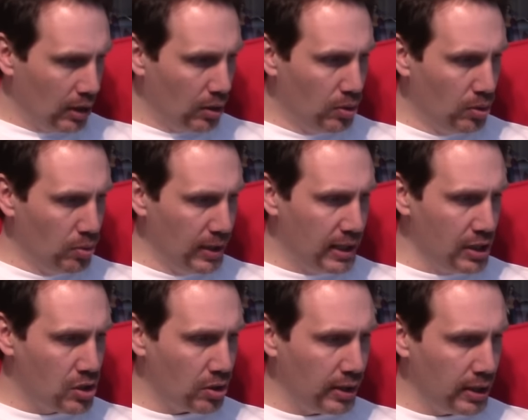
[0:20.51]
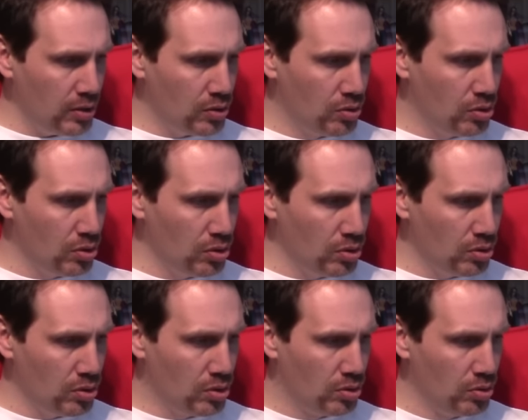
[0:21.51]
Le Weekly Shonen
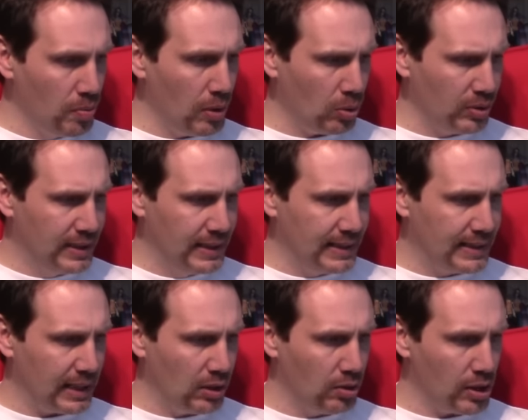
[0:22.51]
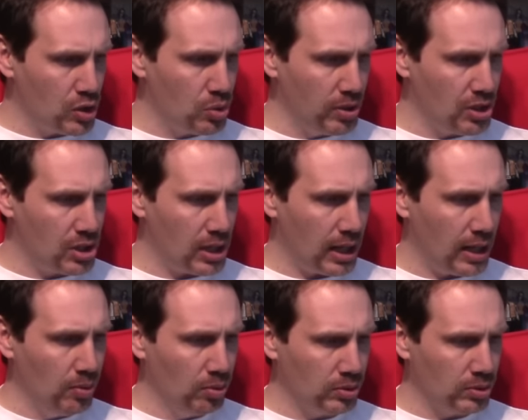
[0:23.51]
du numéro 17 de la Shueisha
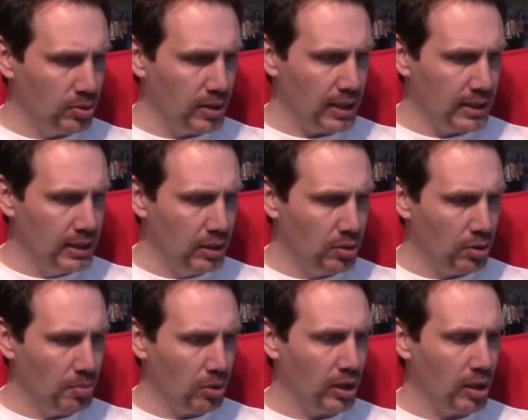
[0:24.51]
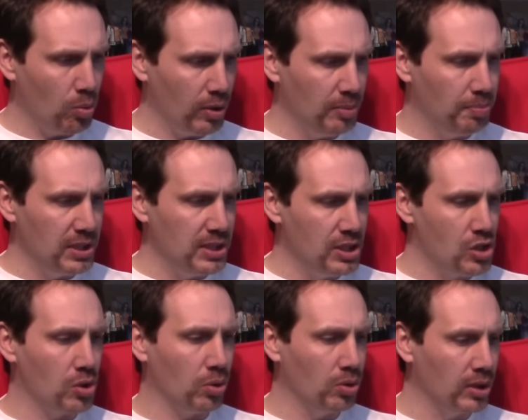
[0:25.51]
annonce ce lundi que le manga One Piece
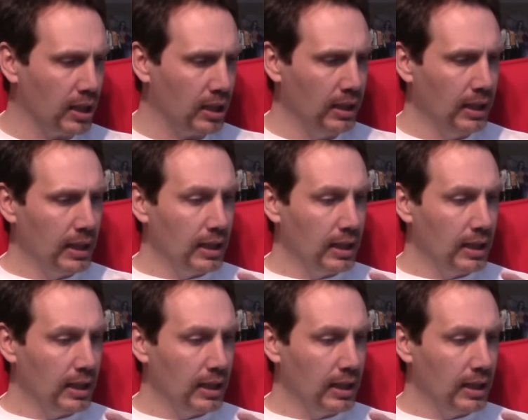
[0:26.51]
d'Ishiro Oda